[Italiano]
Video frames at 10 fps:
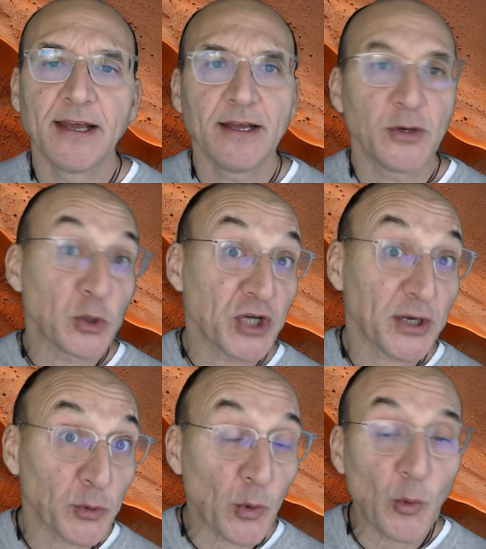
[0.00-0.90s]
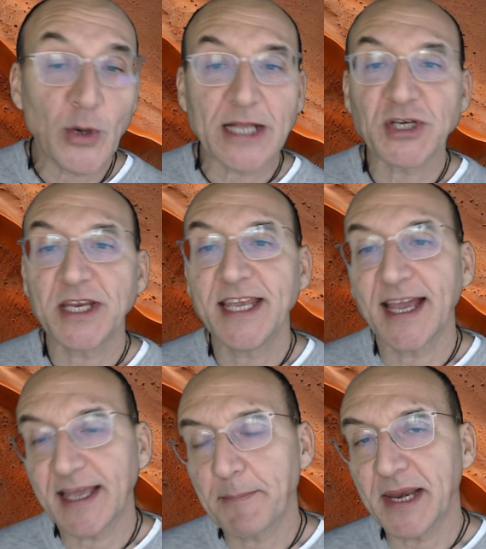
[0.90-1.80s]
non certo una genia
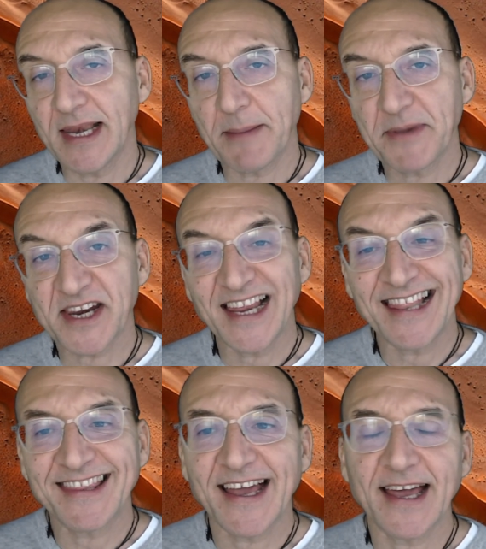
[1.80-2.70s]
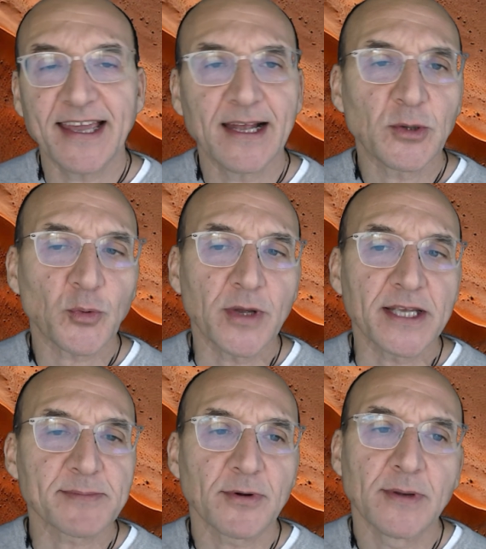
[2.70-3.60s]
che brilla per lealtà e
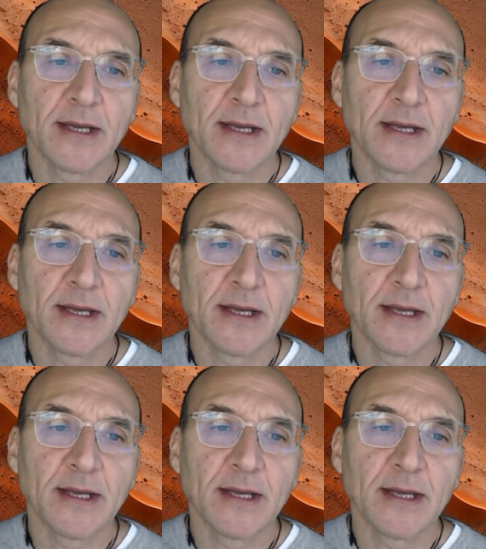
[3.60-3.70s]
altruismo.